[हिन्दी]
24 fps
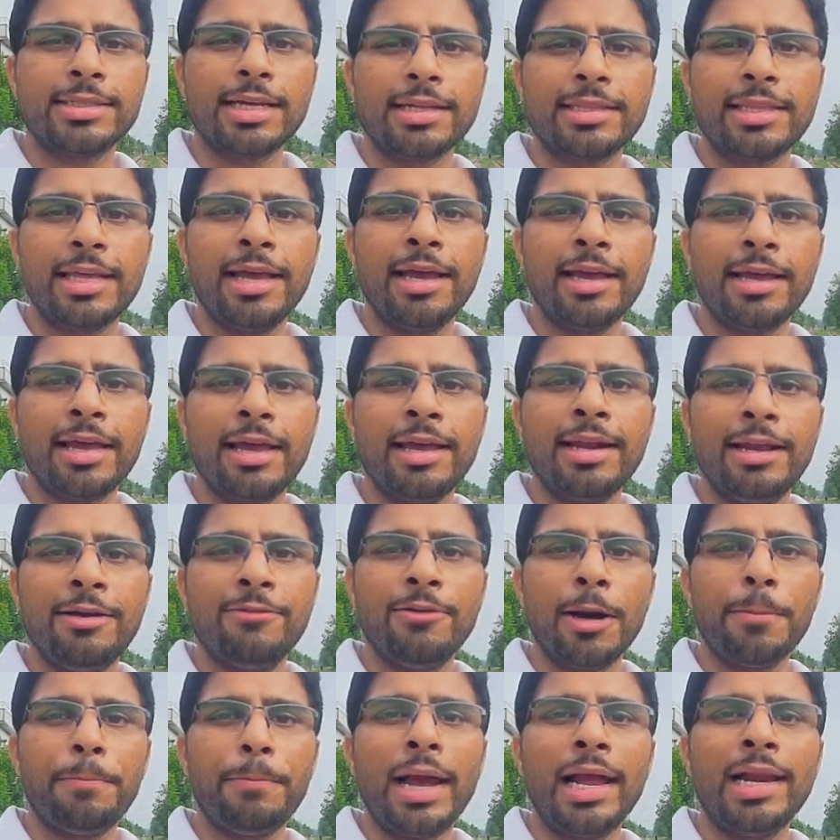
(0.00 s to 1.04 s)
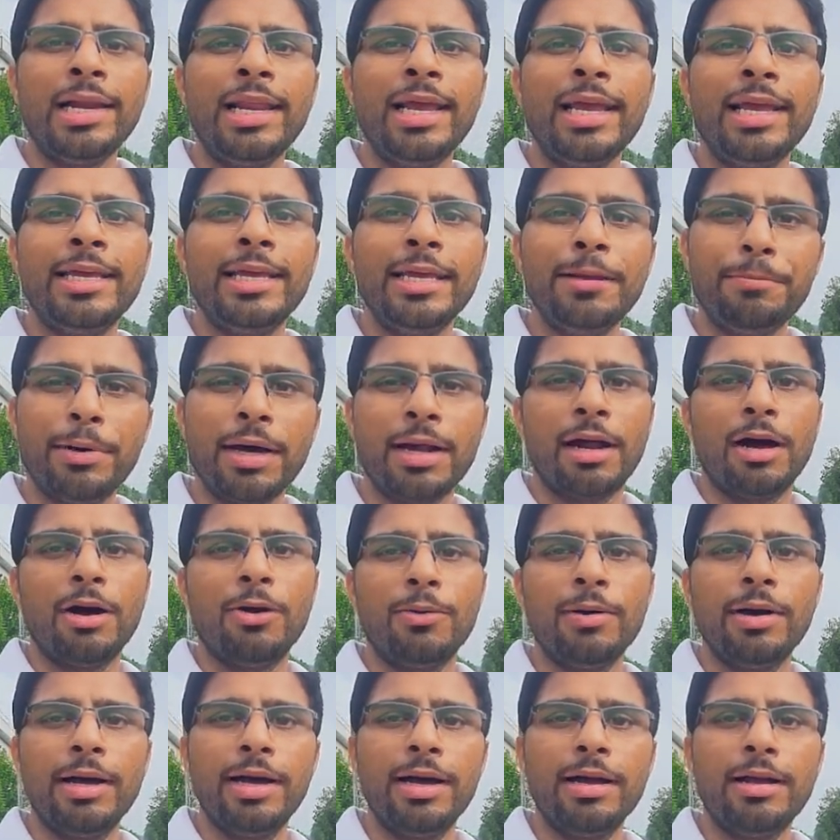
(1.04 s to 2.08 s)
सकते हैं कि रिवर पहले ही भरा
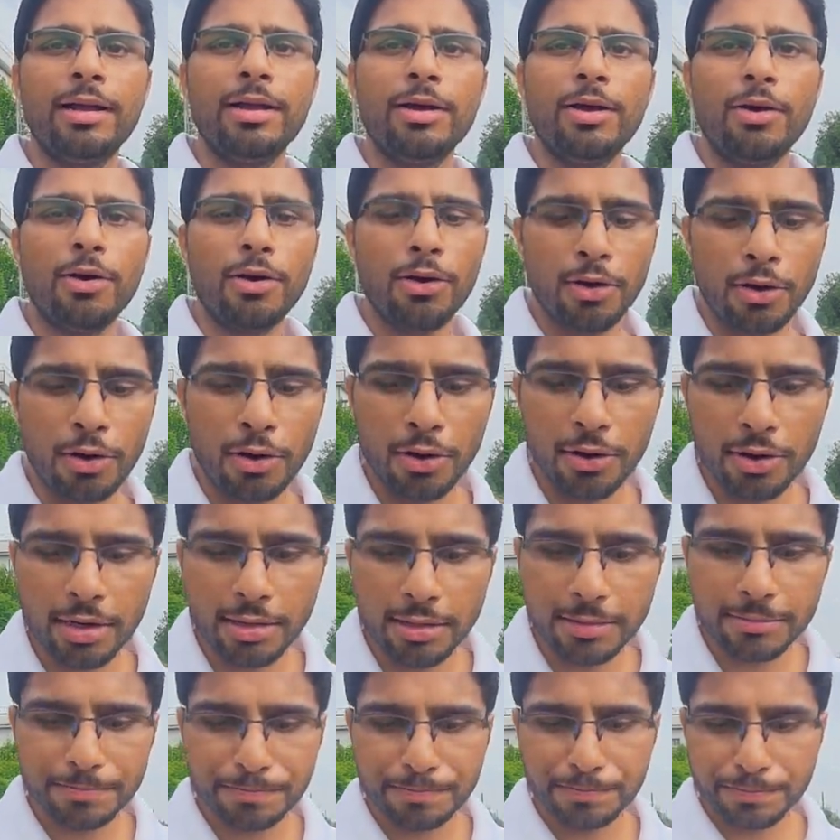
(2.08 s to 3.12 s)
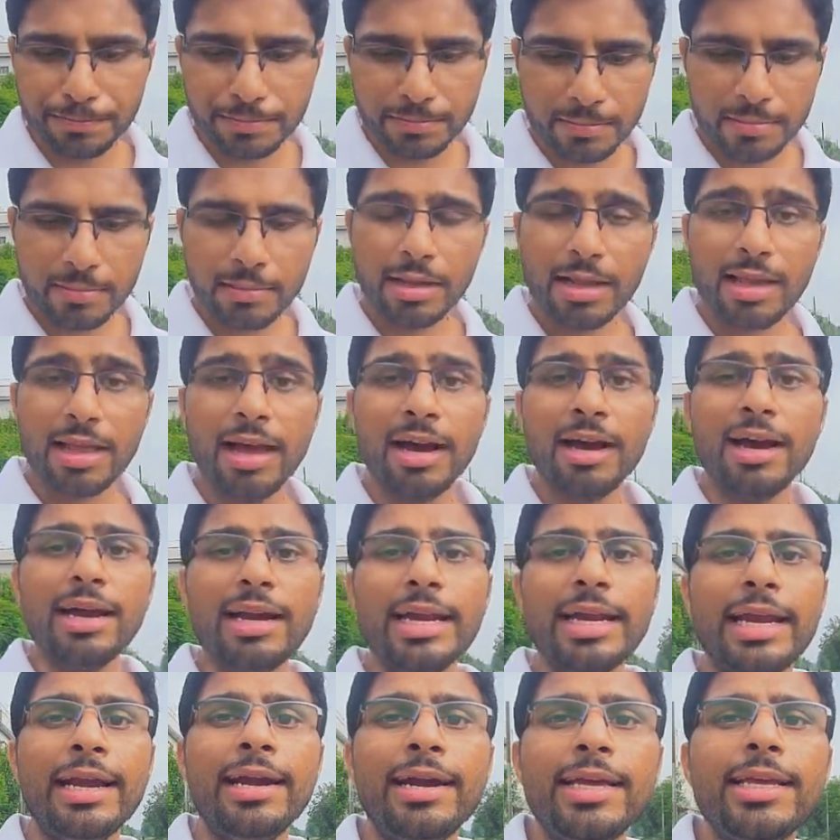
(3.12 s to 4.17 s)
हुआ है और अगर
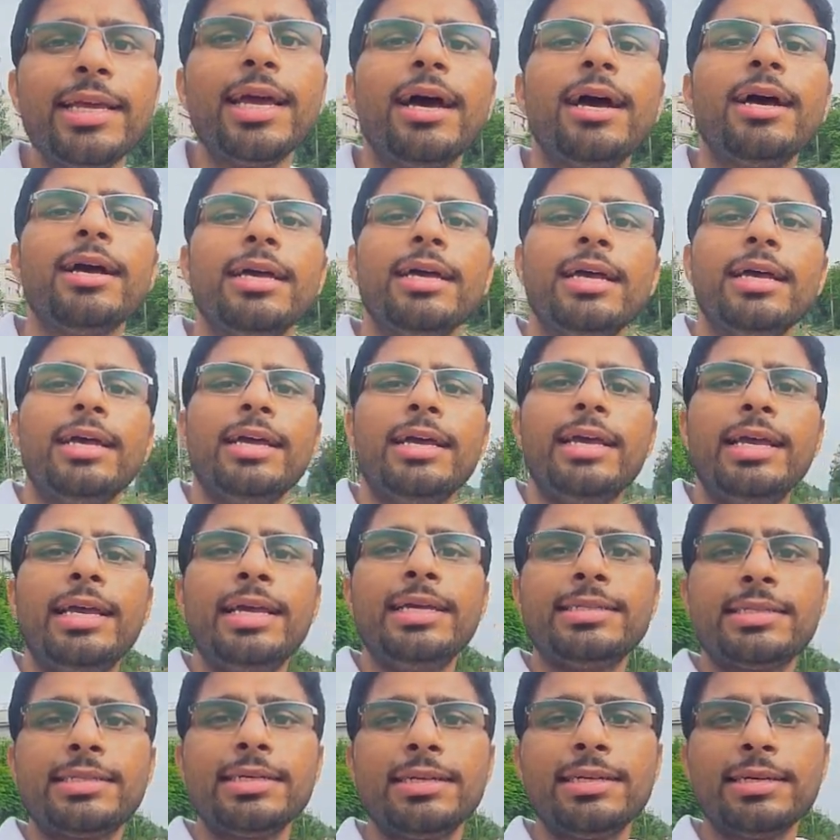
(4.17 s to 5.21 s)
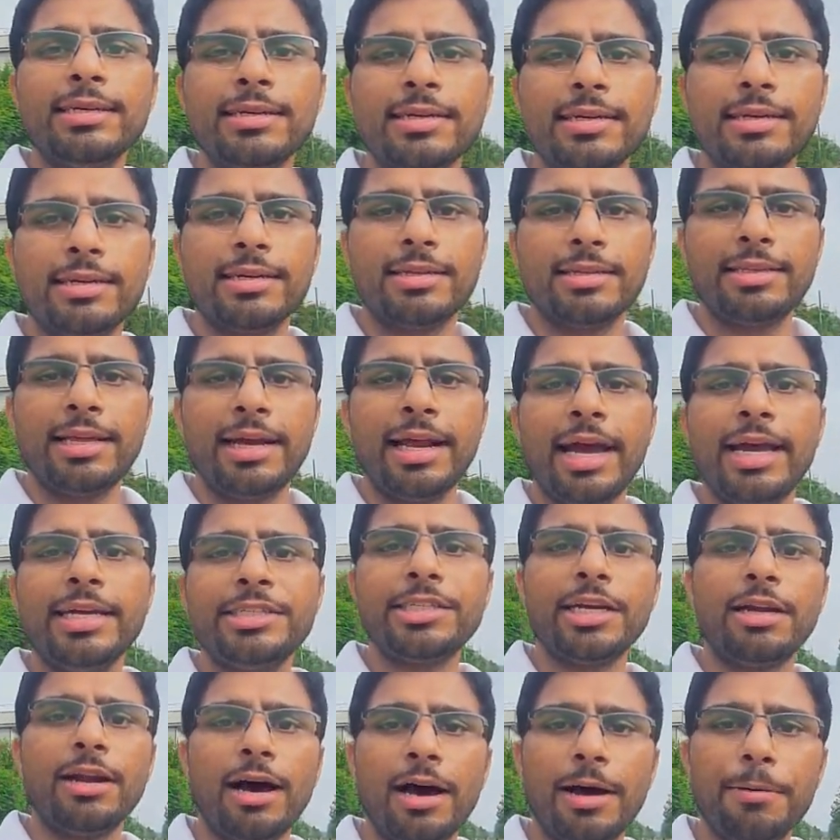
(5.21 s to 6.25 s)
इंडिया इस दरियाई
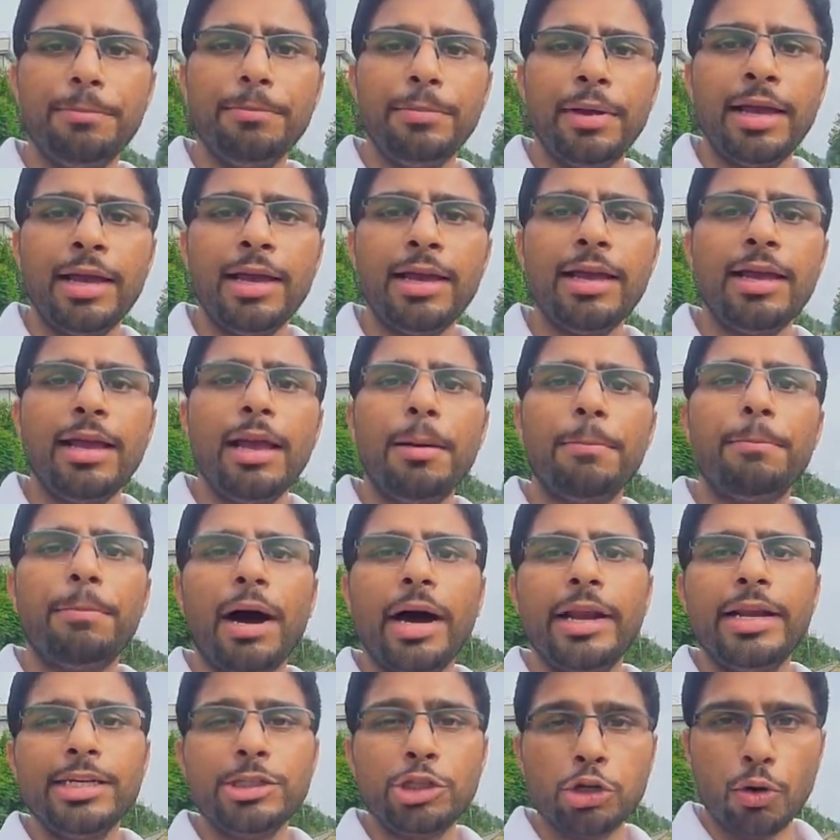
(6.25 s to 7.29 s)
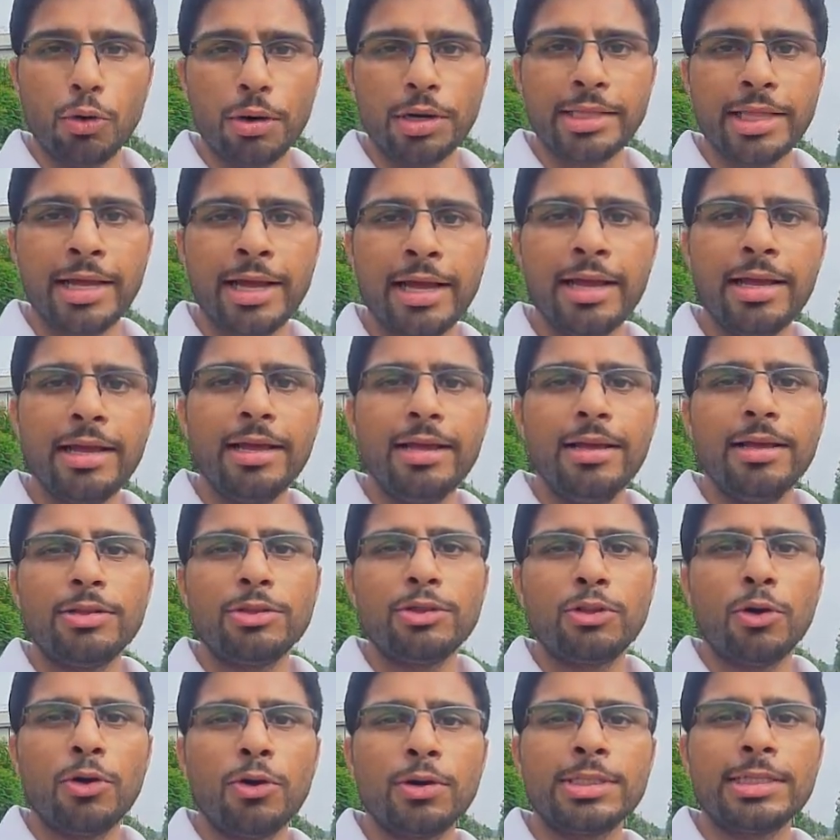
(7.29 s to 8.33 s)
चनाब में पानी छोड़ता है
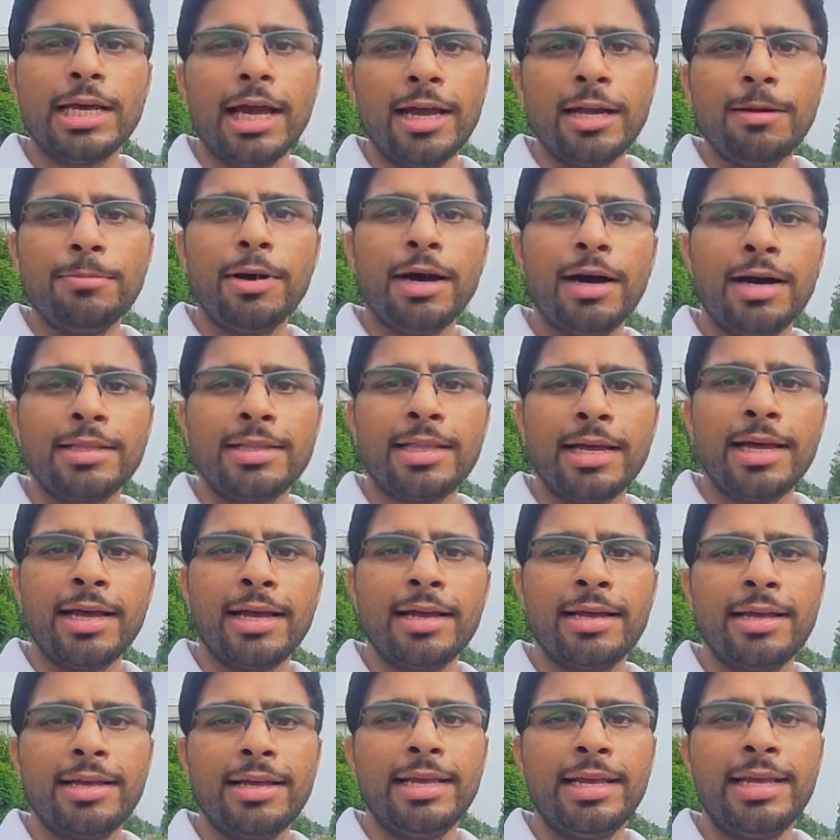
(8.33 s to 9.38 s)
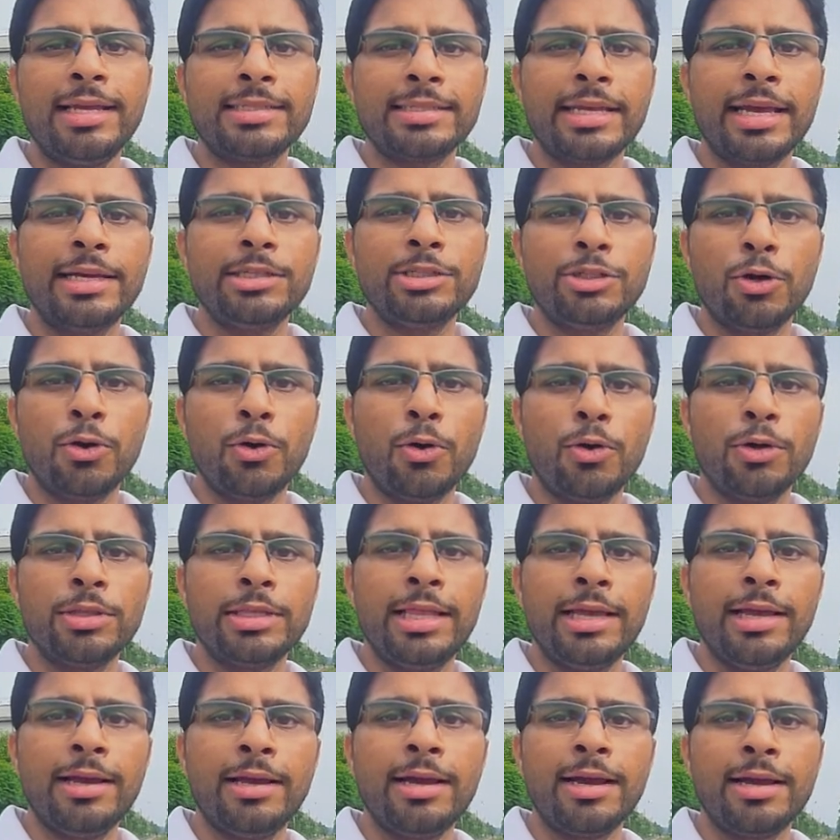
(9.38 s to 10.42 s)
तो जाहिर बात है इसके जो
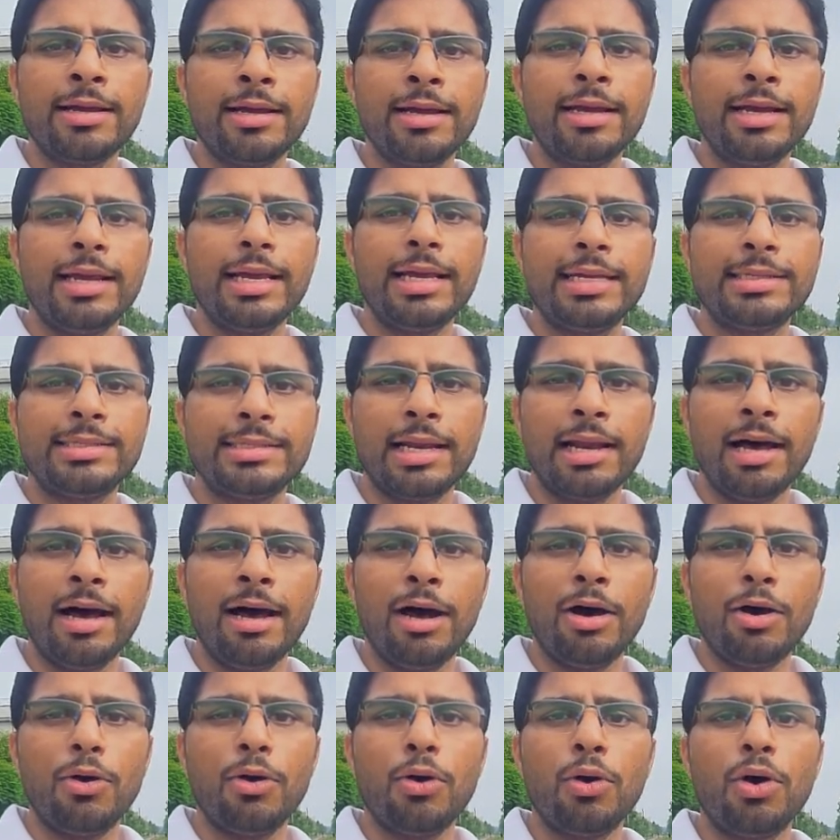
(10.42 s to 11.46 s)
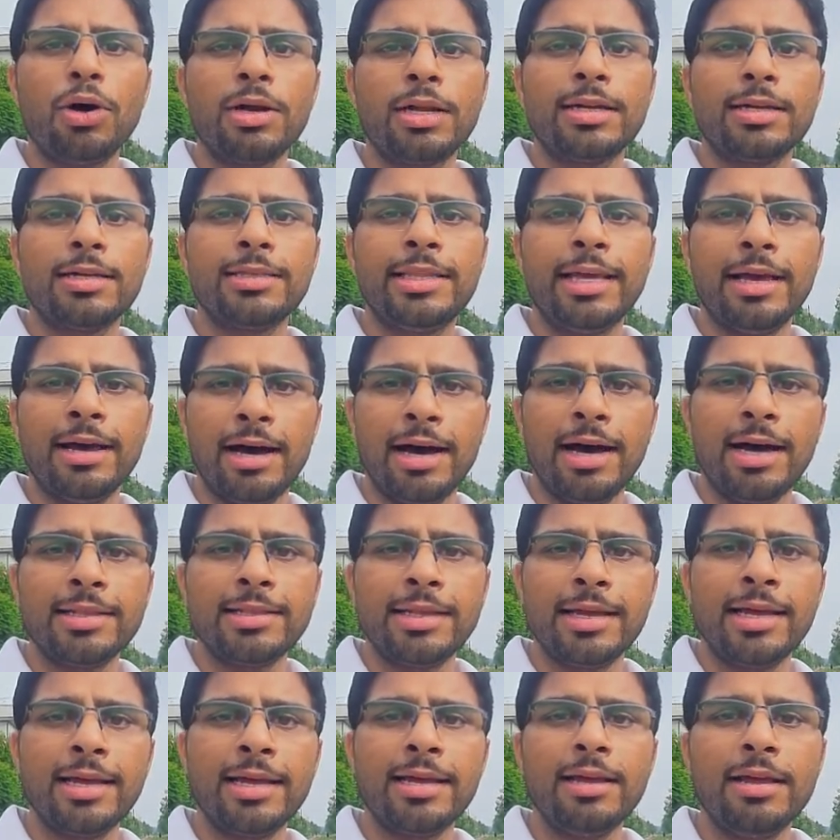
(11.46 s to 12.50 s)
दीगर अजला और देहात
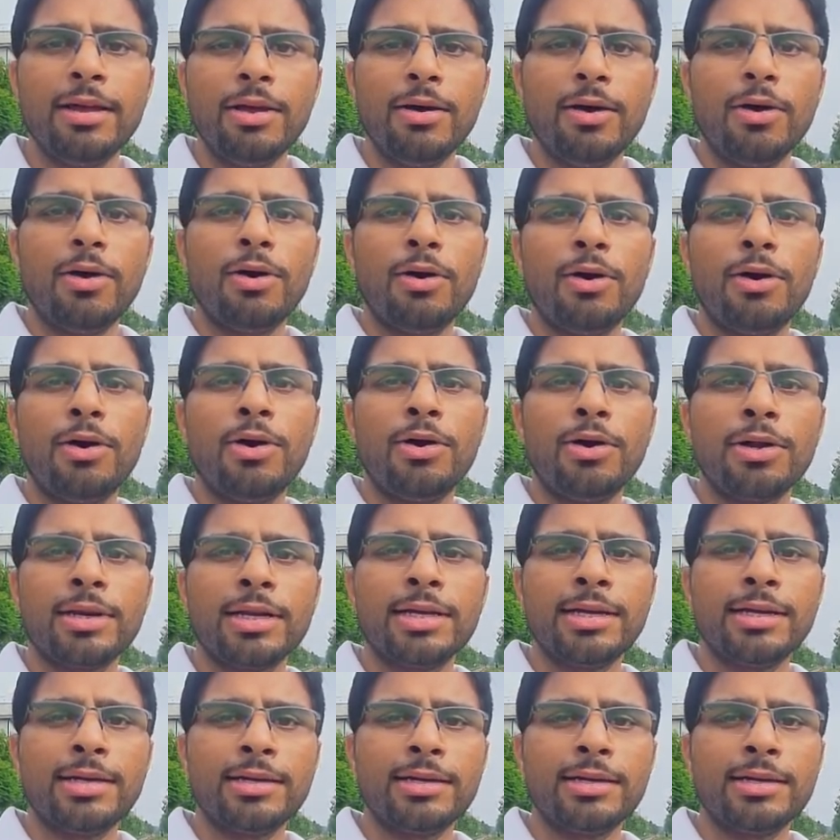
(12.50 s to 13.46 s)
हैं और